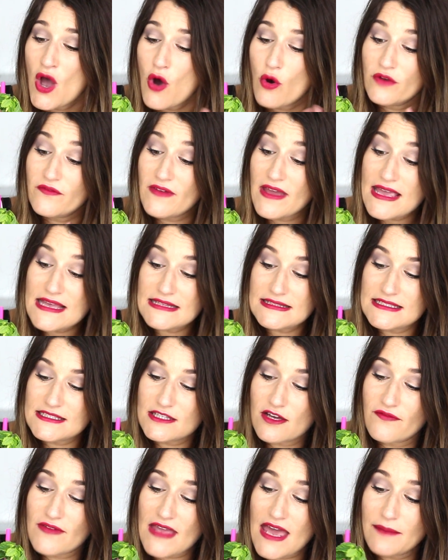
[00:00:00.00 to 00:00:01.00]
Und wer jetzt
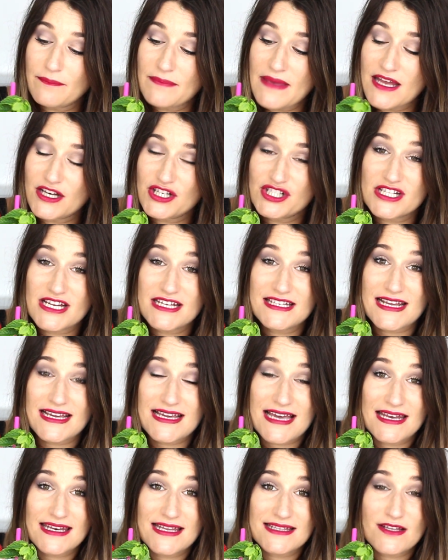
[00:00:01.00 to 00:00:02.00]
nicht auf Erdbeeren steht, der
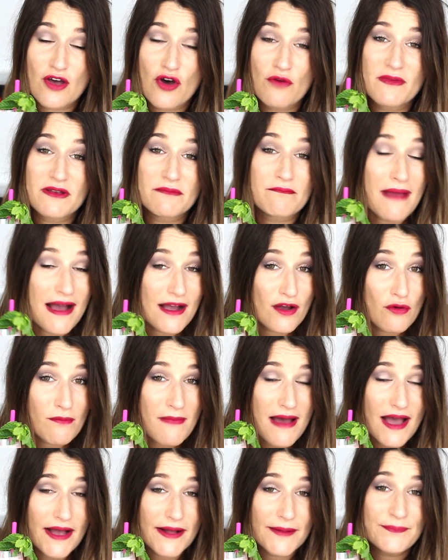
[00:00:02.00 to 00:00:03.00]
kann das auch mit Mango
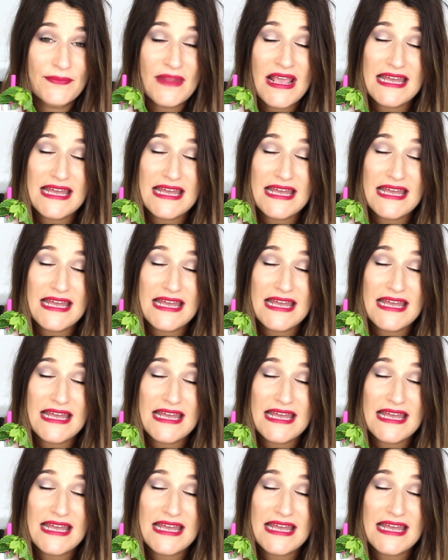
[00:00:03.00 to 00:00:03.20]
machen.